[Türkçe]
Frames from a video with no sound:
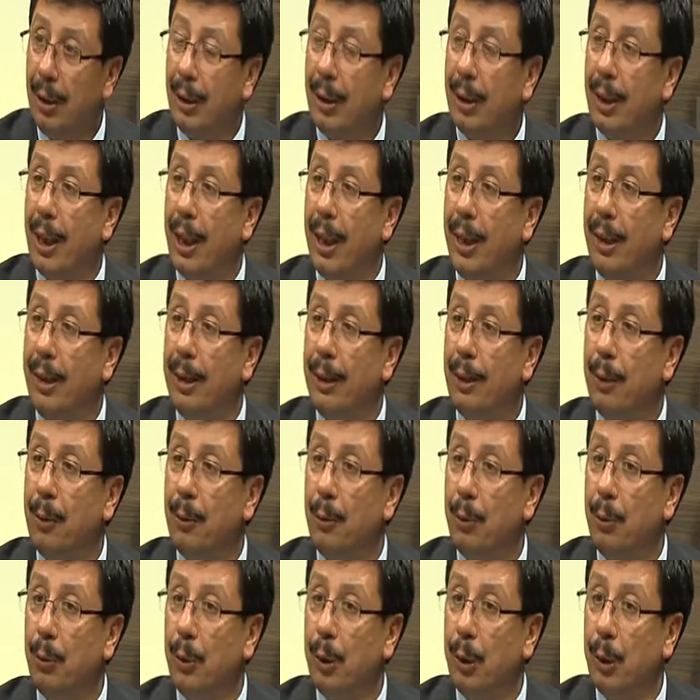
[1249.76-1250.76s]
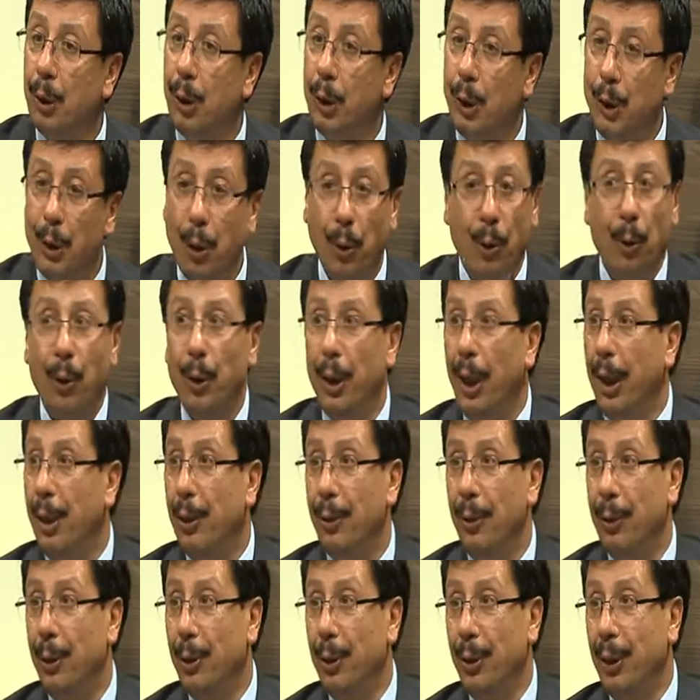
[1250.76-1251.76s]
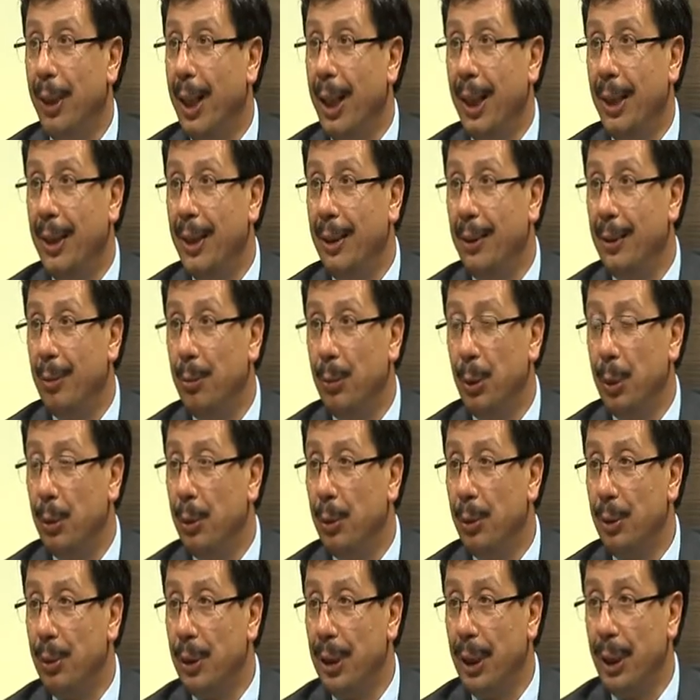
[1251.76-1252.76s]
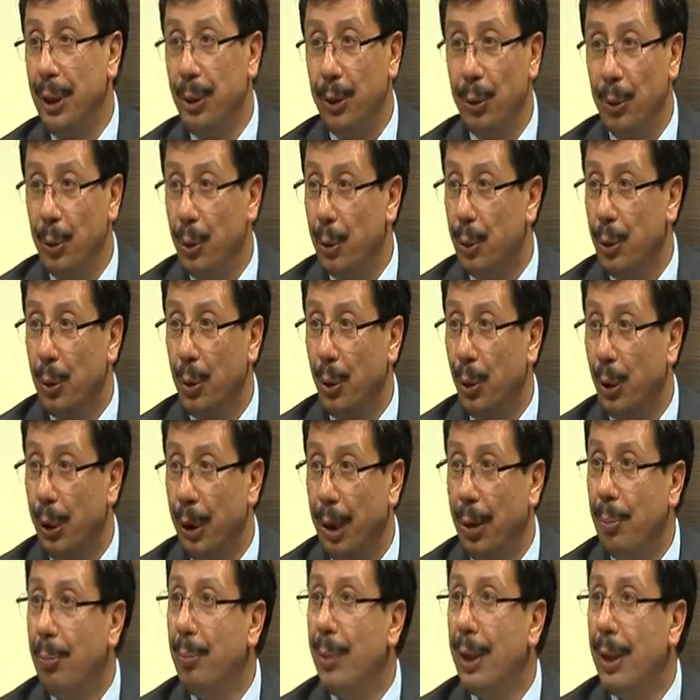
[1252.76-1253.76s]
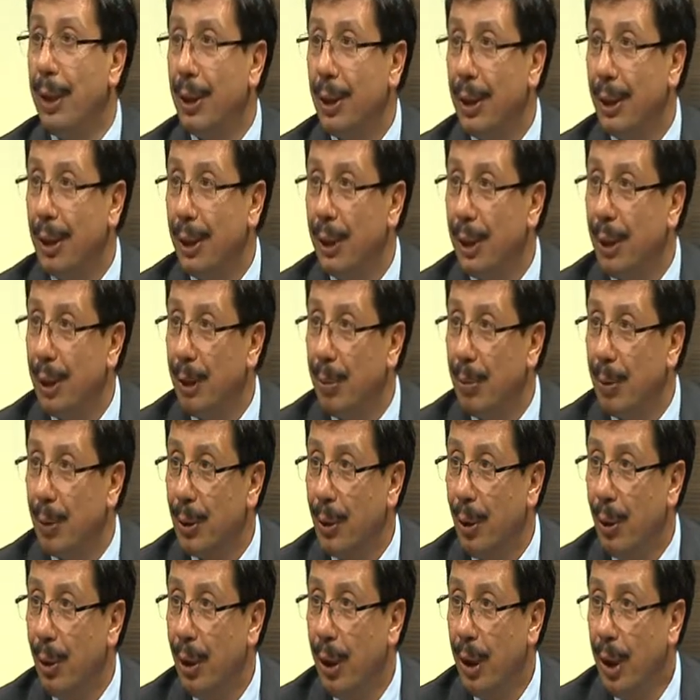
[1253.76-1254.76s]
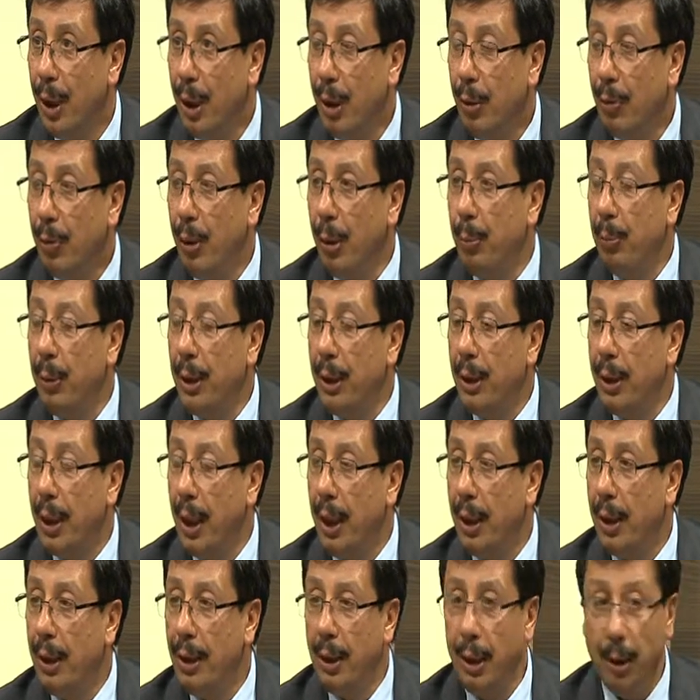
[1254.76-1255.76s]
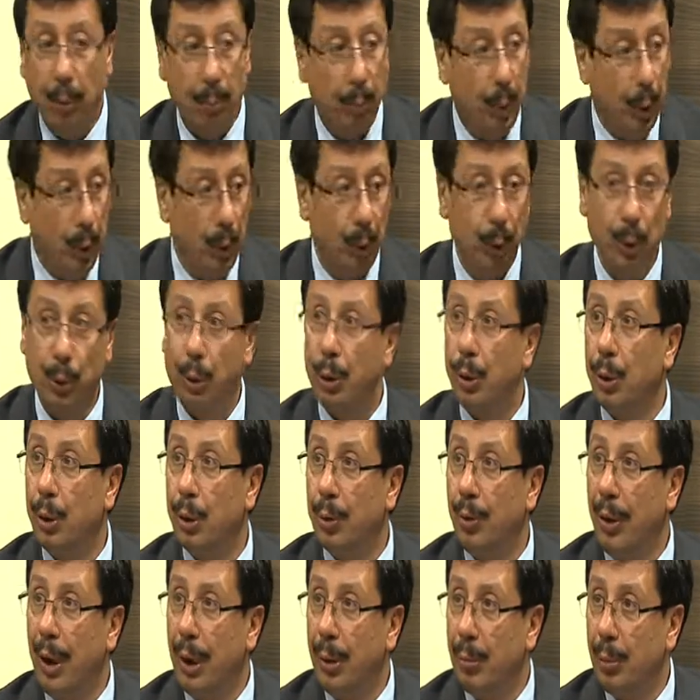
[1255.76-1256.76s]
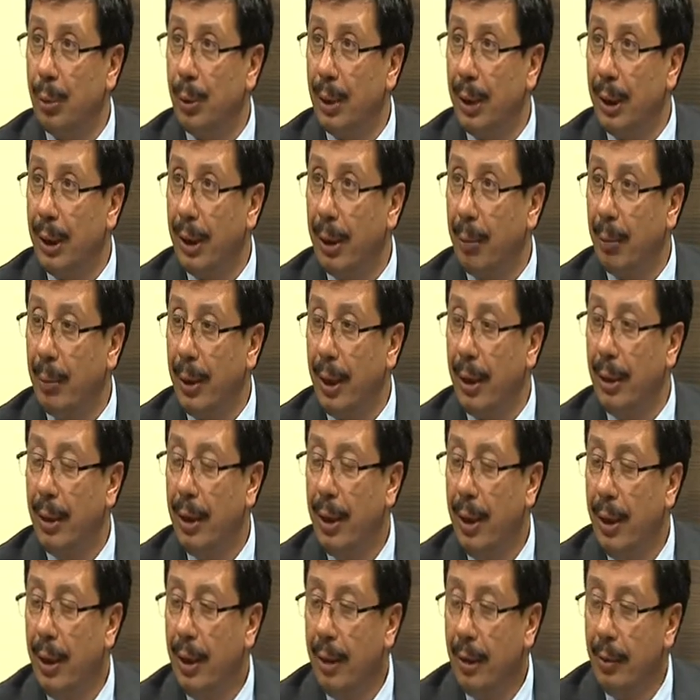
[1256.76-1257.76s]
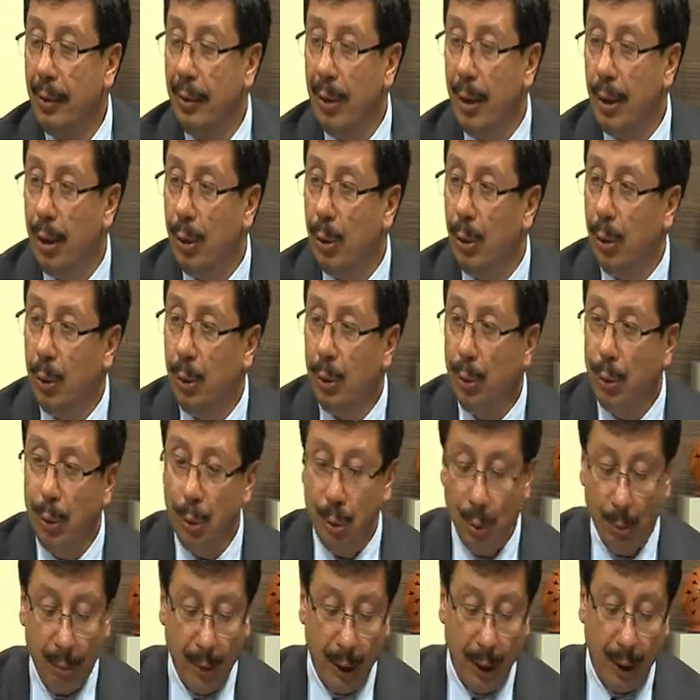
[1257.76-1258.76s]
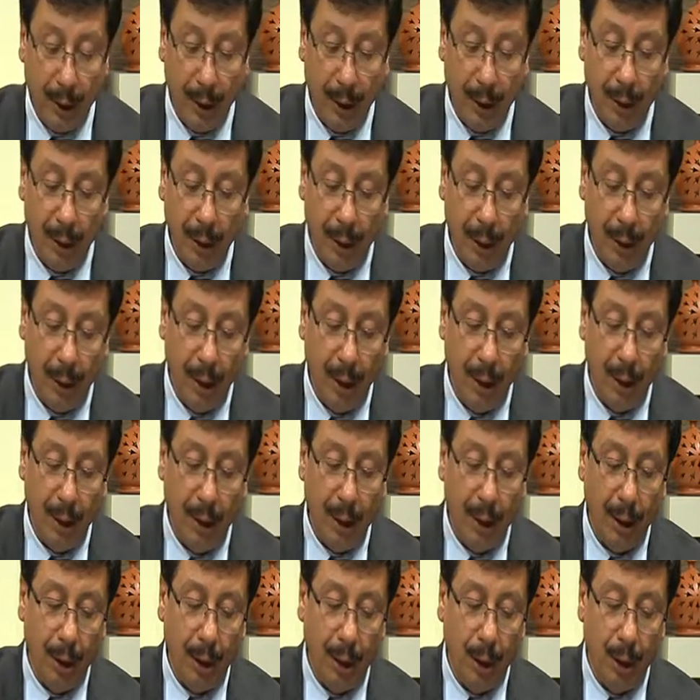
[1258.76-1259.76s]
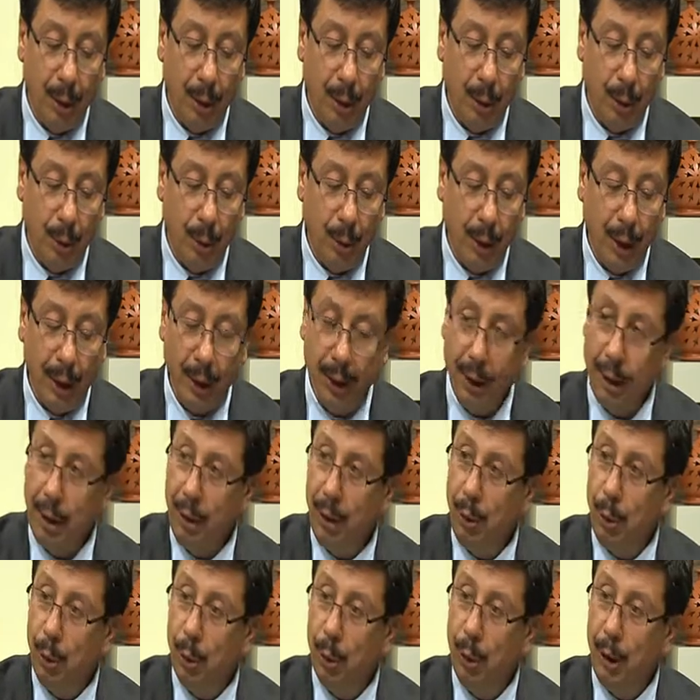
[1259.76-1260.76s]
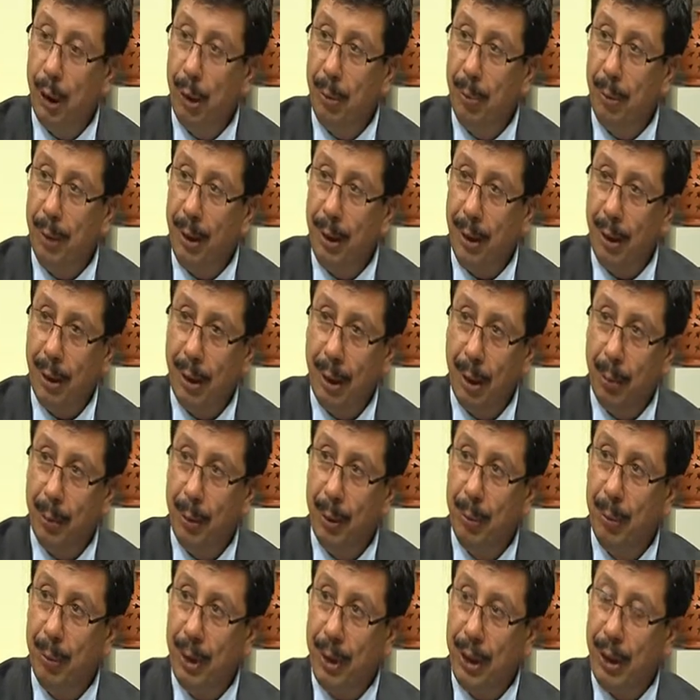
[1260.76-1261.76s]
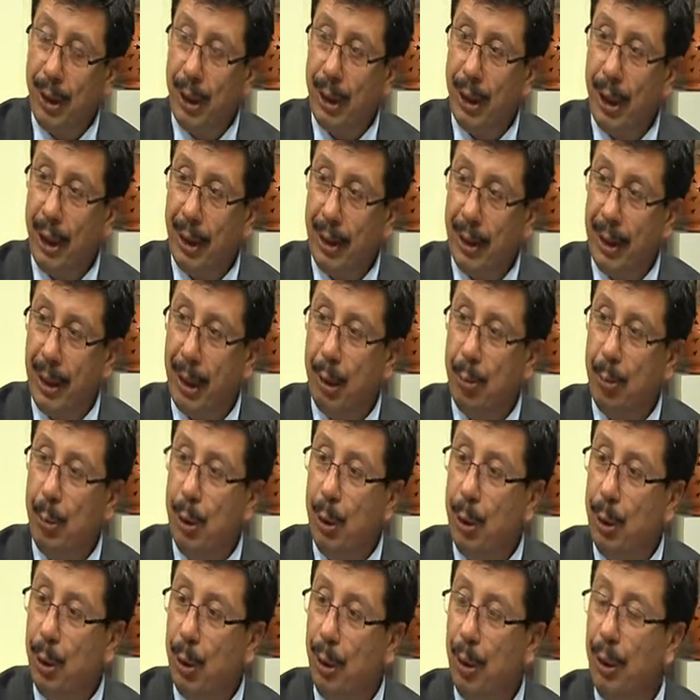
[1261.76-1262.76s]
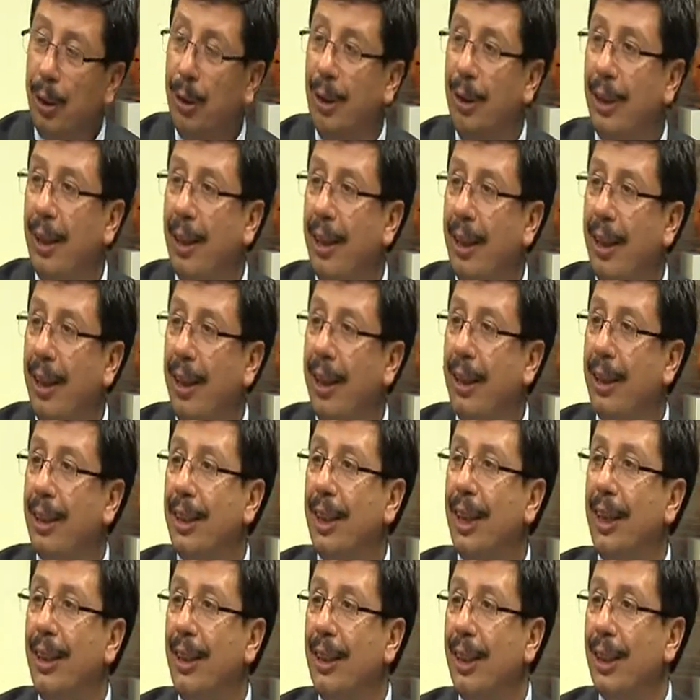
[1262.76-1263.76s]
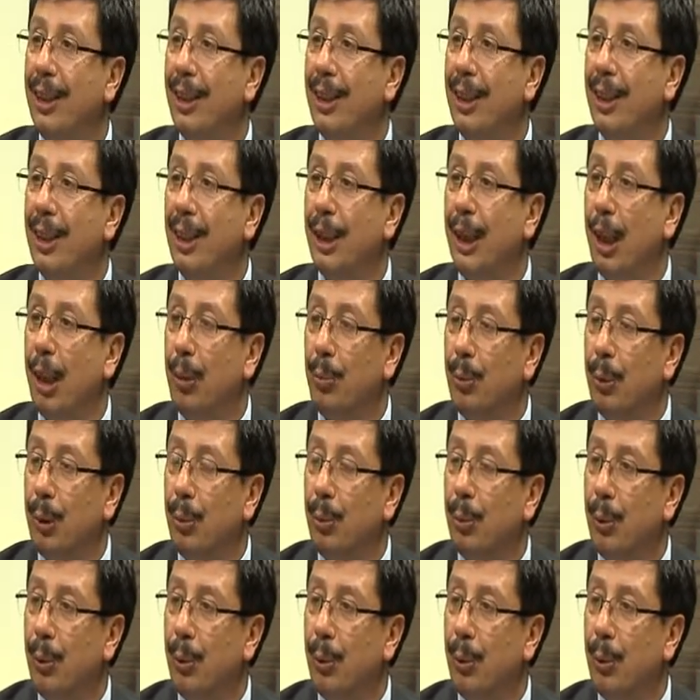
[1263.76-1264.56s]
Yani işte olay o yani bütün şeyin özü o yapmaya çalıştığımız o. Önemli olan Ve bir tane değil bir dolu çocuk var bunları evet. yapan. Ve unutmayın e, dünyadaki önemli yapılmış icatların birçoğu erken yaşlarında yapmış